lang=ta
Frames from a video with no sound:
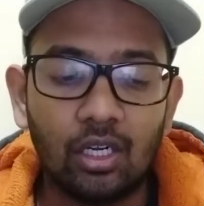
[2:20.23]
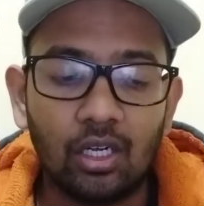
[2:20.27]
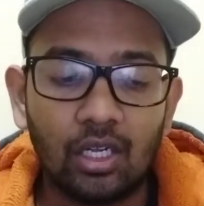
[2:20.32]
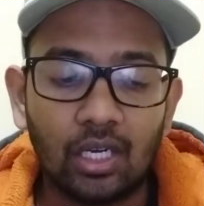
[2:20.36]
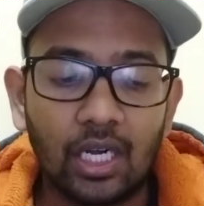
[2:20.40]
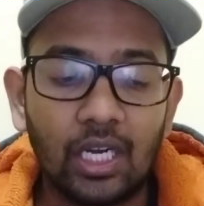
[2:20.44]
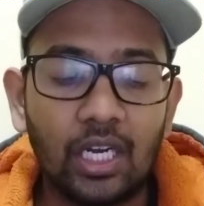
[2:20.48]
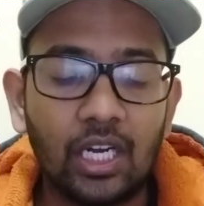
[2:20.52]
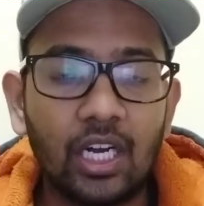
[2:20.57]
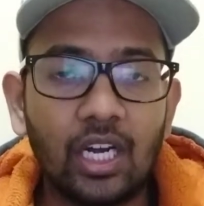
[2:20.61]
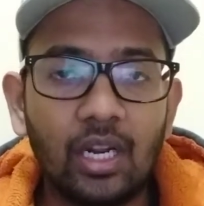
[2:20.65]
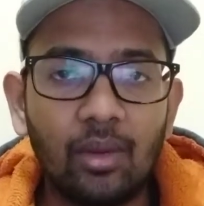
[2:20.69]

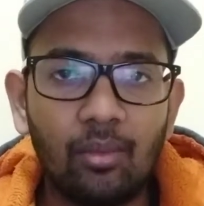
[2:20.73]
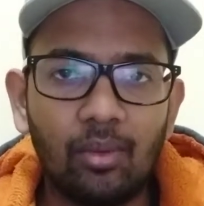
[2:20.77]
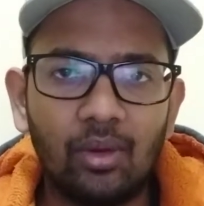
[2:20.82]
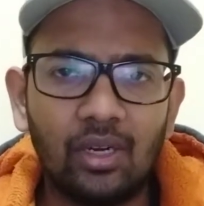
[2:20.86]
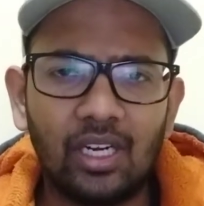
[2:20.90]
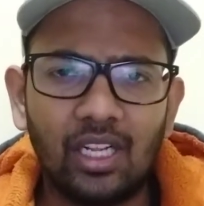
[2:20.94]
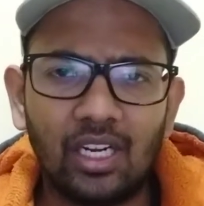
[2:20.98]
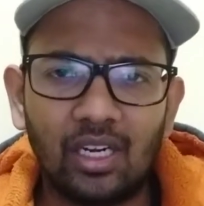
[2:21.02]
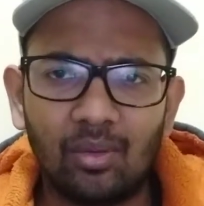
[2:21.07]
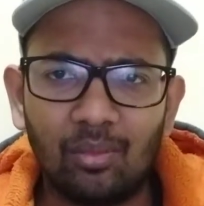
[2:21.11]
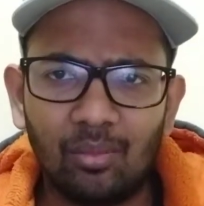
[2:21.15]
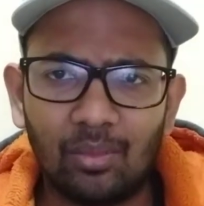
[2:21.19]
ரெண்டரை மணி
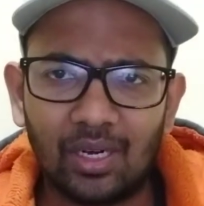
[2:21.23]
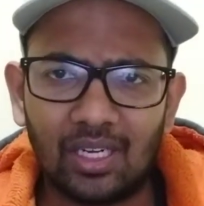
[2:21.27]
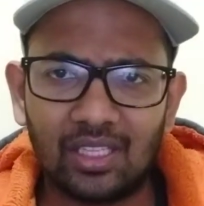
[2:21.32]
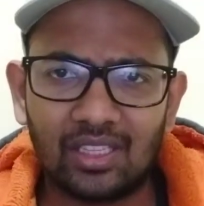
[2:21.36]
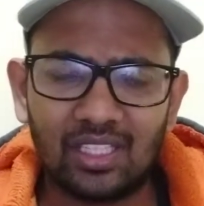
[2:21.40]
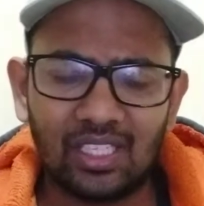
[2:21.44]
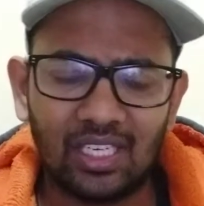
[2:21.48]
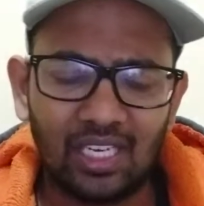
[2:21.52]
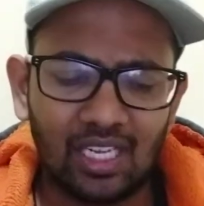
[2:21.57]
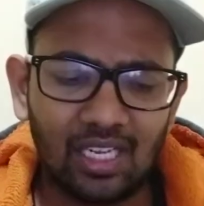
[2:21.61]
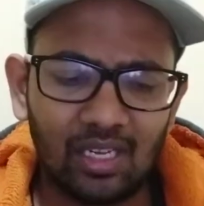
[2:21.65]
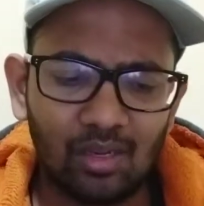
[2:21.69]
நேரம்
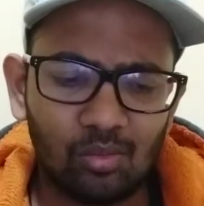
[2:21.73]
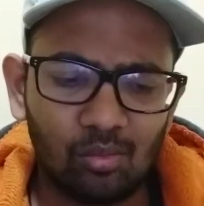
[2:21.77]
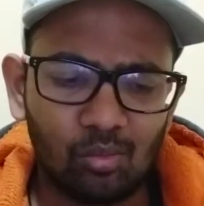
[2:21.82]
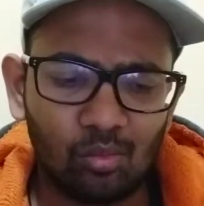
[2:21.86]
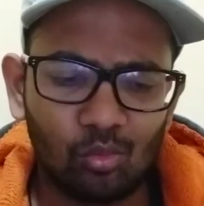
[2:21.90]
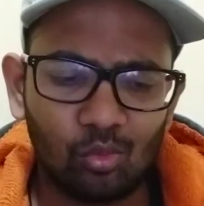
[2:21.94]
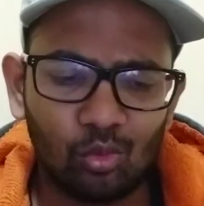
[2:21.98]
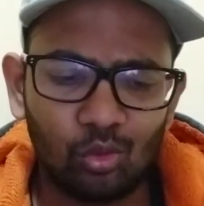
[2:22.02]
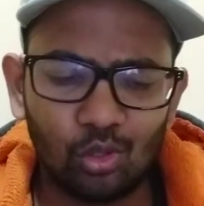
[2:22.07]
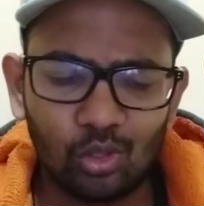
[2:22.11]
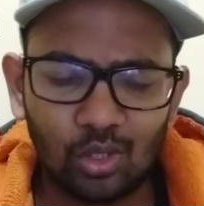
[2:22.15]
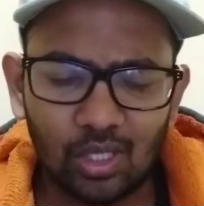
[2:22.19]
படத்துல
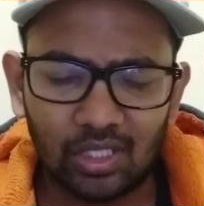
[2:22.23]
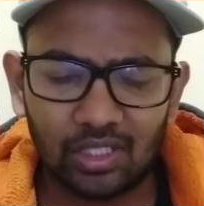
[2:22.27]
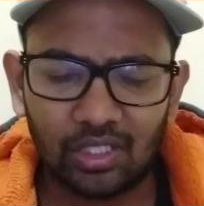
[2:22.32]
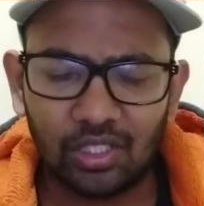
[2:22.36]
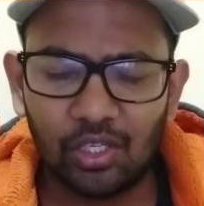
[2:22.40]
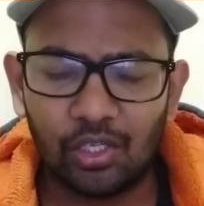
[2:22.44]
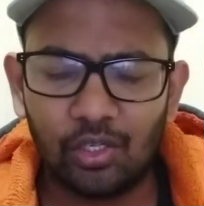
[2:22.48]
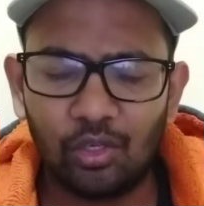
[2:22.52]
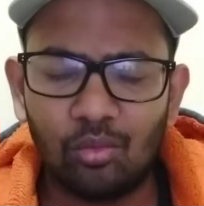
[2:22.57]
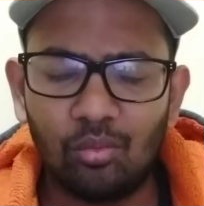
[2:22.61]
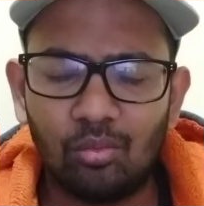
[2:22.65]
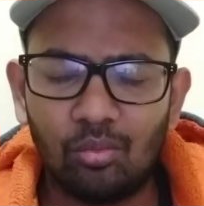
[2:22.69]
முழு
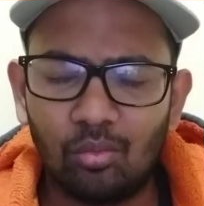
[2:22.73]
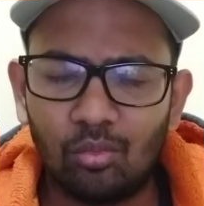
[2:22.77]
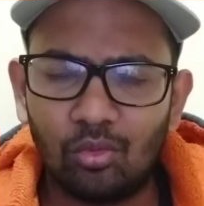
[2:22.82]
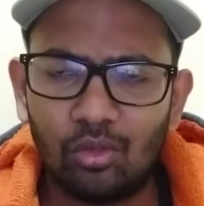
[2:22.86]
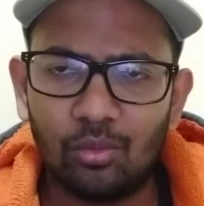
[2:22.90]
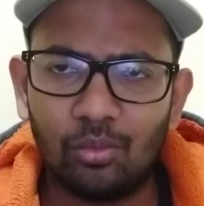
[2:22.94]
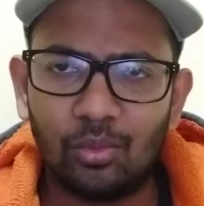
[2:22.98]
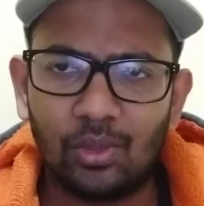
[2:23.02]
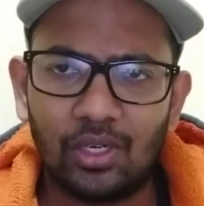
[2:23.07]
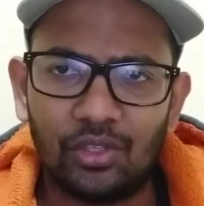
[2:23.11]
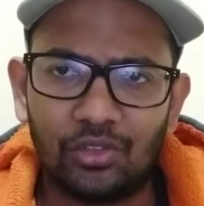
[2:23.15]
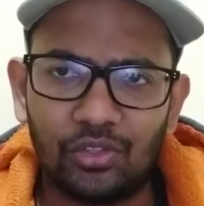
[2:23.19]
கதையையும்
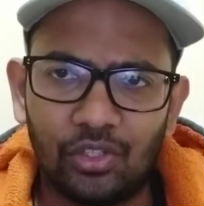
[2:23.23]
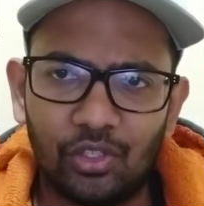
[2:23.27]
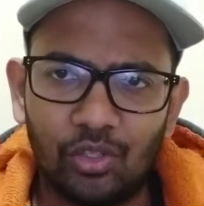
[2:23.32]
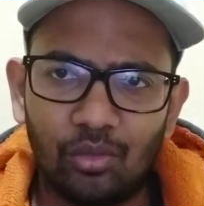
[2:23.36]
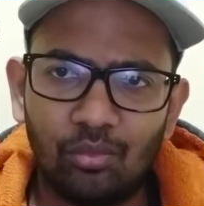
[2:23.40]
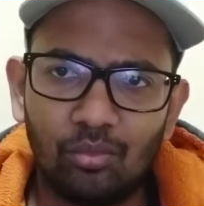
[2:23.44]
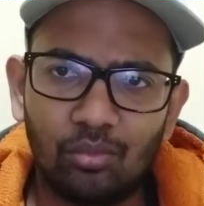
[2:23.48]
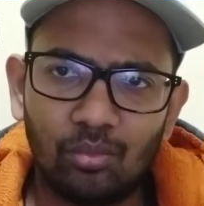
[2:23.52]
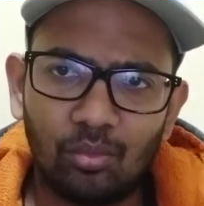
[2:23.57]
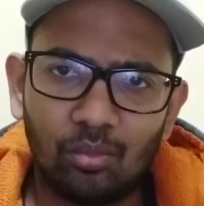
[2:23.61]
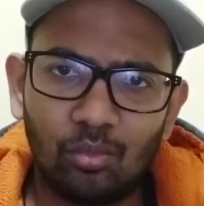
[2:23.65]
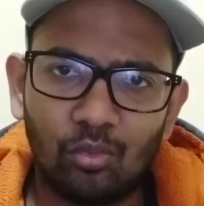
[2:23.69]
முழு
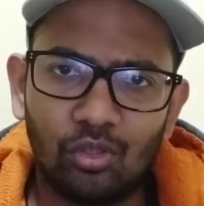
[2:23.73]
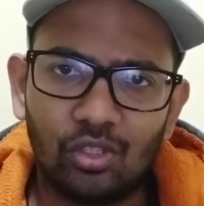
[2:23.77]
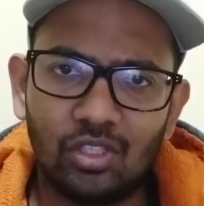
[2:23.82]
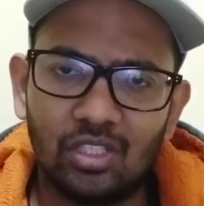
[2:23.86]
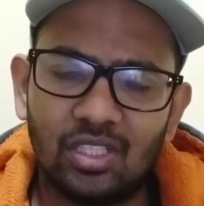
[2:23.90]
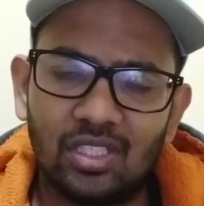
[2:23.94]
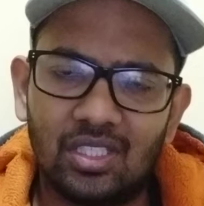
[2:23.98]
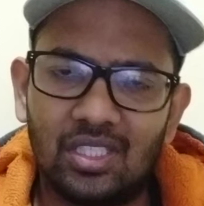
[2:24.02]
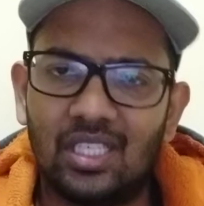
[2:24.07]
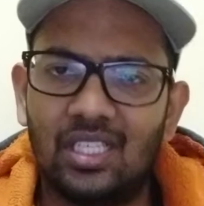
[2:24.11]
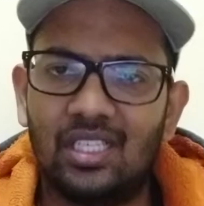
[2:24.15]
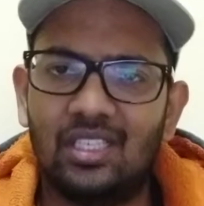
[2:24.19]
படத்தையும்
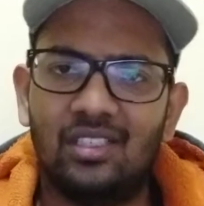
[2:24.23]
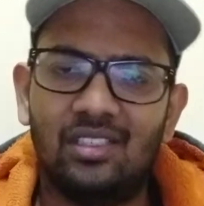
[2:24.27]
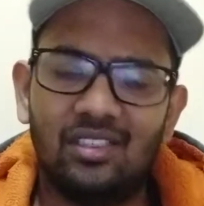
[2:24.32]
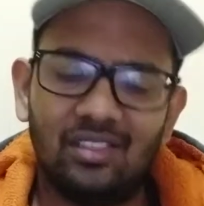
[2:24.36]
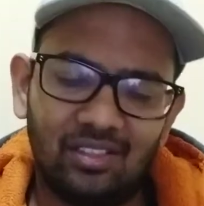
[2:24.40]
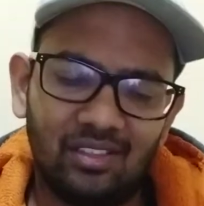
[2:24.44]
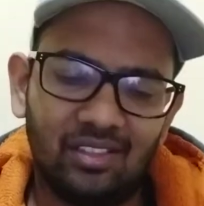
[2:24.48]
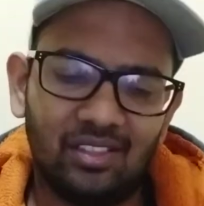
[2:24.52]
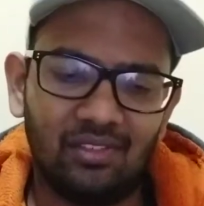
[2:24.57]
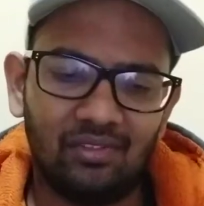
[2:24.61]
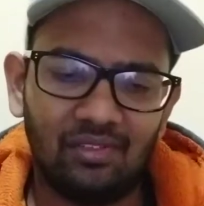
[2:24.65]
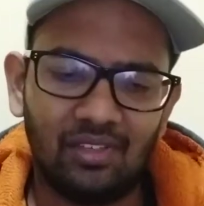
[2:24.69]
முடிச்சிருக்காரு
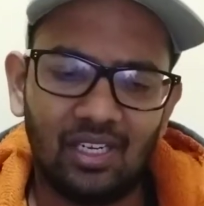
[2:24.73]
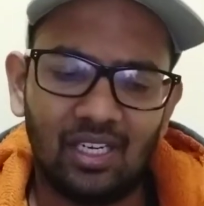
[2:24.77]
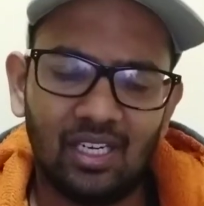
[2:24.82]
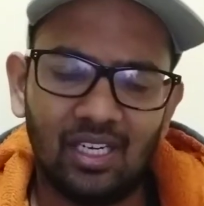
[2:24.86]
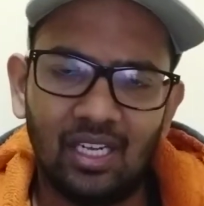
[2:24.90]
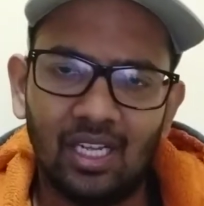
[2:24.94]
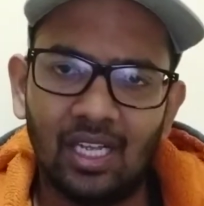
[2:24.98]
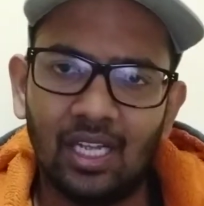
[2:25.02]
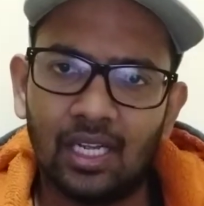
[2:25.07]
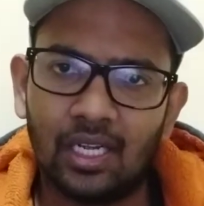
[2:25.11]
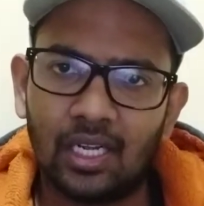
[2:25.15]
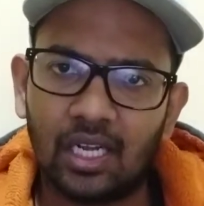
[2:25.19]
சிவா
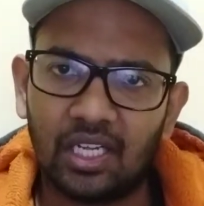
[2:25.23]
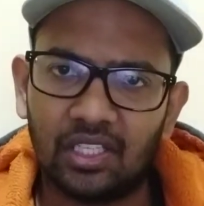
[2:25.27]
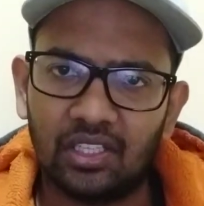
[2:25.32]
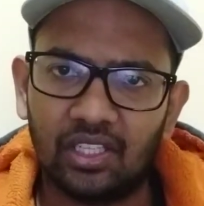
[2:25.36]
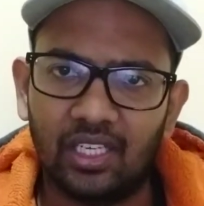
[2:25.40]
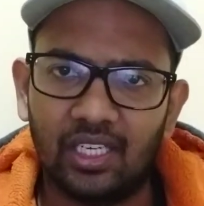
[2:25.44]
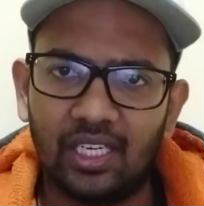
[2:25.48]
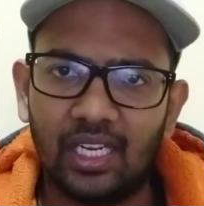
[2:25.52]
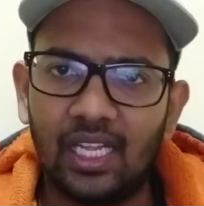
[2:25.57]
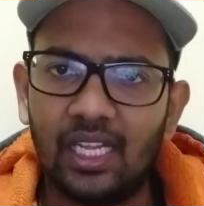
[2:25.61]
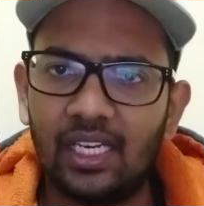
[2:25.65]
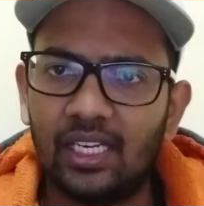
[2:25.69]

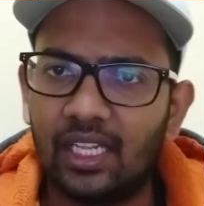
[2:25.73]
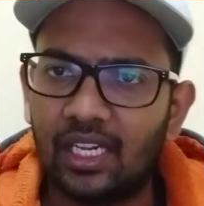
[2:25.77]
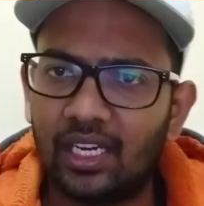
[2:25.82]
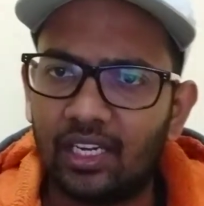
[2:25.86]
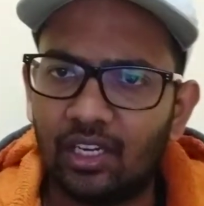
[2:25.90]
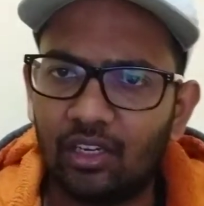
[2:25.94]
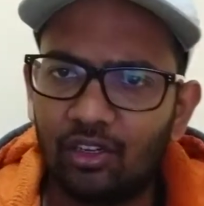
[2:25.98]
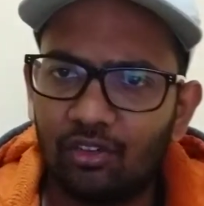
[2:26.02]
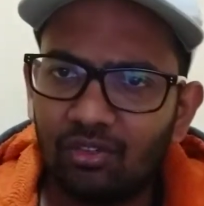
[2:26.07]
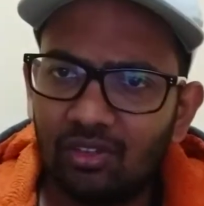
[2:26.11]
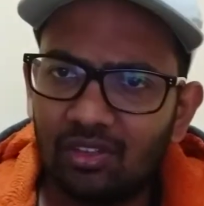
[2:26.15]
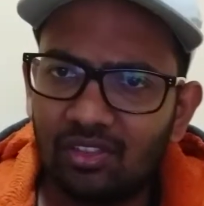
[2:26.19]
கதையில
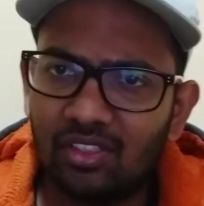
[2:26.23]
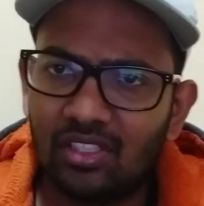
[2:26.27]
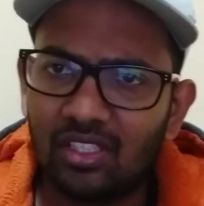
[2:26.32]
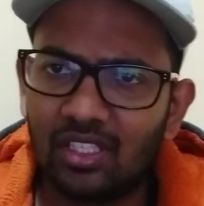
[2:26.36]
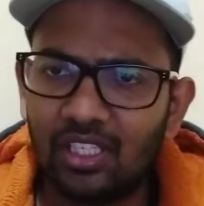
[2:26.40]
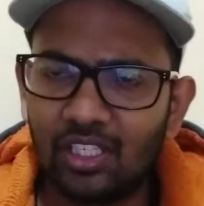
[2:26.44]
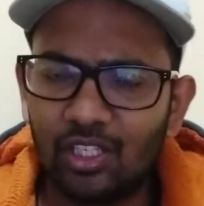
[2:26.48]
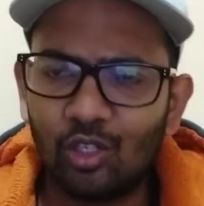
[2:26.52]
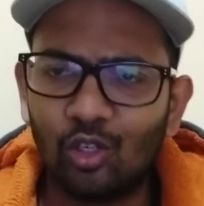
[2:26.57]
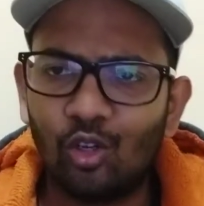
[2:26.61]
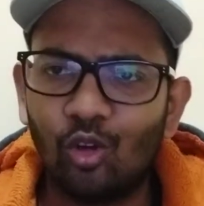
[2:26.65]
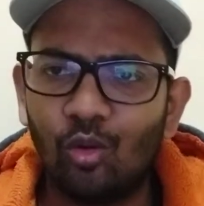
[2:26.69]
நிறைய
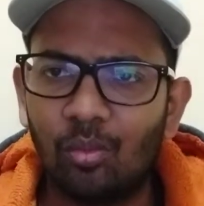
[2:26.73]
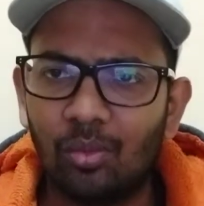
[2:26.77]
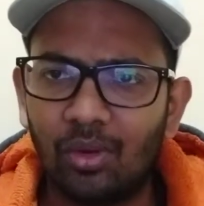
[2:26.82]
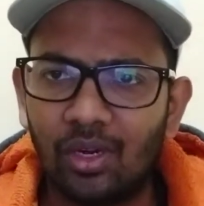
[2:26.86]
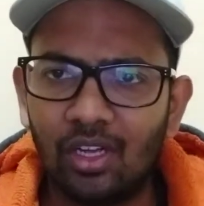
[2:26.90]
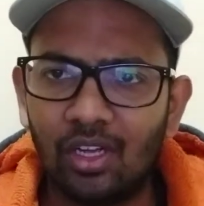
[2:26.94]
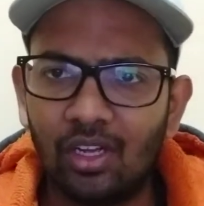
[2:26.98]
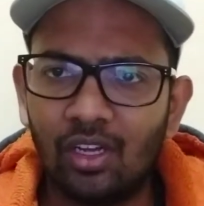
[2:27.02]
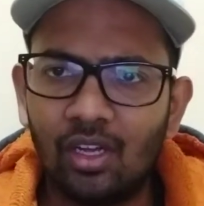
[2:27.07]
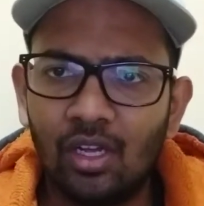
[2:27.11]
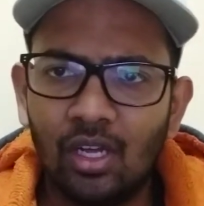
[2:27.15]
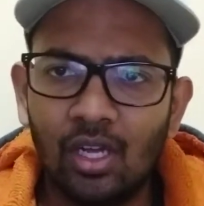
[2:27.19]
ட்விஸ்டுகள்
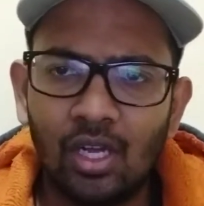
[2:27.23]
இருக்கும்னு